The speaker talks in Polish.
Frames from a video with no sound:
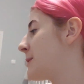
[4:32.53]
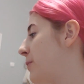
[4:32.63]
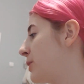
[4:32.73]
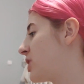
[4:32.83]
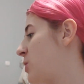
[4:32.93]

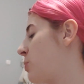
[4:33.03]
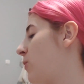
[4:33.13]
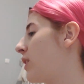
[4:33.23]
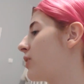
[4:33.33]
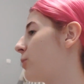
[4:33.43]
zapominacie o,
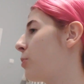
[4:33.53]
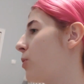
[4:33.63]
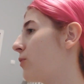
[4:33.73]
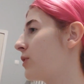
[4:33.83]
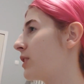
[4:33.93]
połowach, o
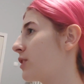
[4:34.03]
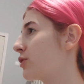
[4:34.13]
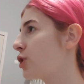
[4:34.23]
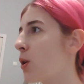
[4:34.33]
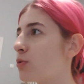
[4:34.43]
połowy
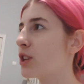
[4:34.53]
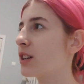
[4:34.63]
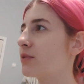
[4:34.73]
książek,